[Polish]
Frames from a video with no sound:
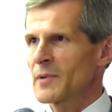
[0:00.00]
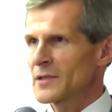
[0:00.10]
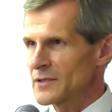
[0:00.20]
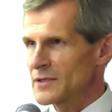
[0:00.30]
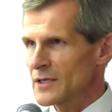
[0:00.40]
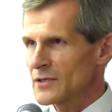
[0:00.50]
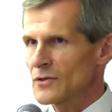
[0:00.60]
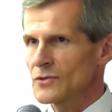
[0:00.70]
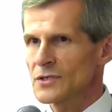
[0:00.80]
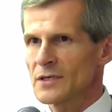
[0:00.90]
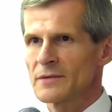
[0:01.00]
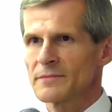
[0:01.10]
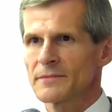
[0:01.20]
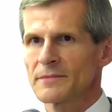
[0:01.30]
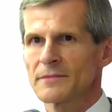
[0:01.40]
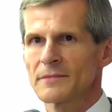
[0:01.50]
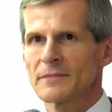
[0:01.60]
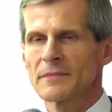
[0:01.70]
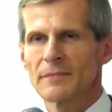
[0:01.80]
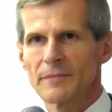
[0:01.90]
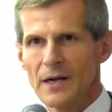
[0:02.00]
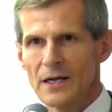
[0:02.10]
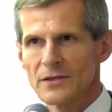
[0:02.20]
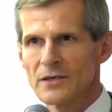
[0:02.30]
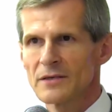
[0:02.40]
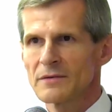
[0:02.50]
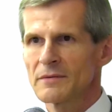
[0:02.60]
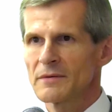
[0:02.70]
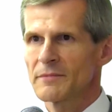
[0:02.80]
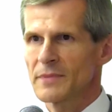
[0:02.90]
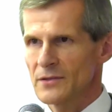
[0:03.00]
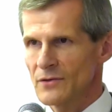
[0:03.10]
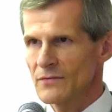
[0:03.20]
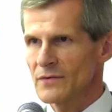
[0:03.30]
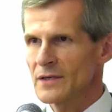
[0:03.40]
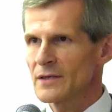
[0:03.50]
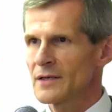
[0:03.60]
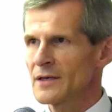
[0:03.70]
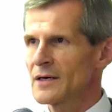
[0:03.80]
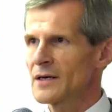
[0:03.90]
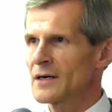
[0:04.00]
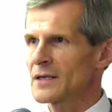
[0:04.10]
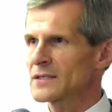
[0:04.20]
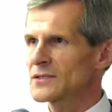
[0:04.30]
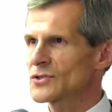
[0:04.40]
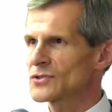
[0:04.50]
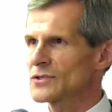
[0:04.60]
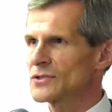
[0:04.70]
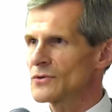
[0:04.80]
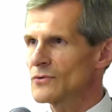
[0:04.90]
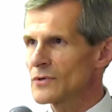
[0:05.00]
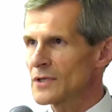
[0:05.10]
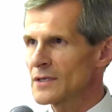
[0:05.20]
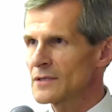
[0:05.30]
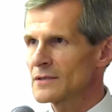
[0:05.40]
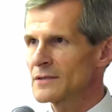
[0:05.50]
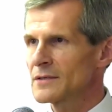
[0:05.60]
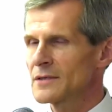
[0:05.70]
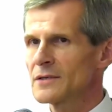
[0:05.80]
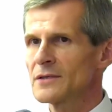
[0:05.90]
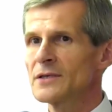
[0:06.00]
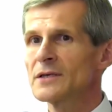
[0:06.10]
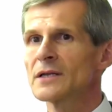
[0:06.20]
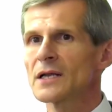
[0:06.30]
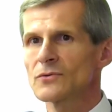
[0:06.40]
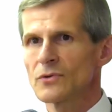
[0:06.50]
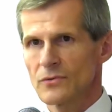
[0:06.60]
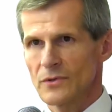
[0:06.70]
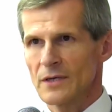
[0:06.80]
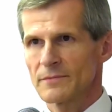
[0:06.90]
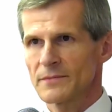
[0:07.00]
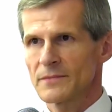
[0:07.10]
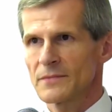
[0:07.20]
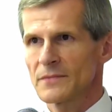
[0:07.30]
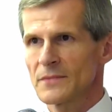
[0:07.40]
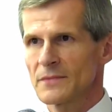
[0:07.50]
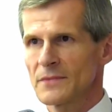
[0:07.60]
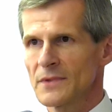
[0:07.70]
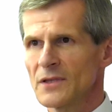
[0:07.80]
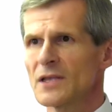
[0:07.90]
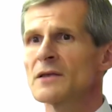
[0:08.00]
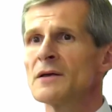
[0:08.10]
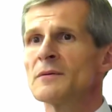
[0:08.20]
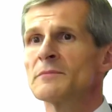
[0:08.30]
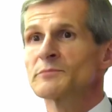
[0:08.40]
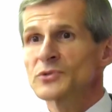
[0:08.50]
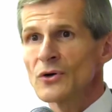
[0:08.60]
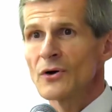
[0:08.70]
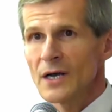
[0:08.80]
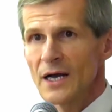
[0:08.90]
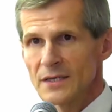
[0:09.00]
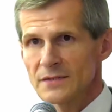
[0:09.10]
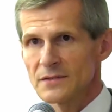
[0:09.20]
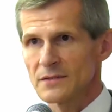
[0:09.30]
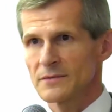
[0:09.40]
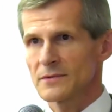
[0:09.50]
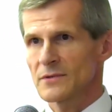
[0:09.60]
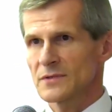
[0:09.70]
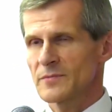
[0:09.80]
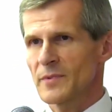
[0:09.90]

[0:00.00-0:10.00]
Panie dyrektorze, panie Panowie, raz jeszcze dziękuję i gratuluję. I tej przy okazji, drodzy